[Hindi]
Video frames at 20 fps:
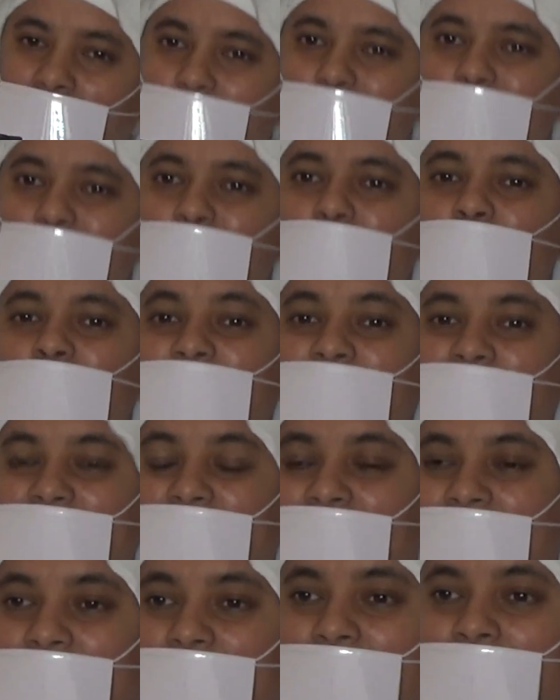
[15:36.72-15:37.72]
समता
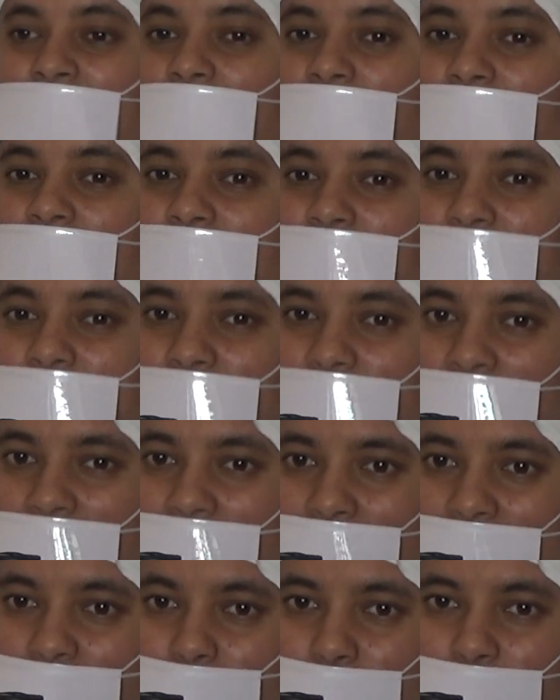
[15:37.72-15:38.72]
उसको कहते हैं
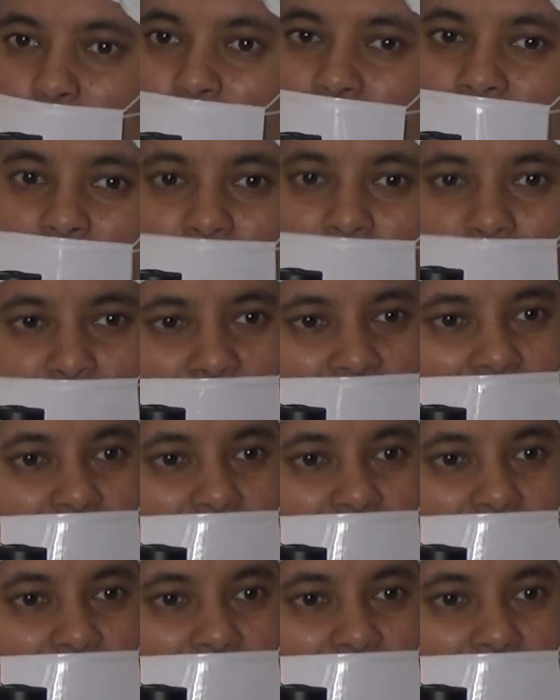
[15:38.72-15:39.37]
जहां आदमी को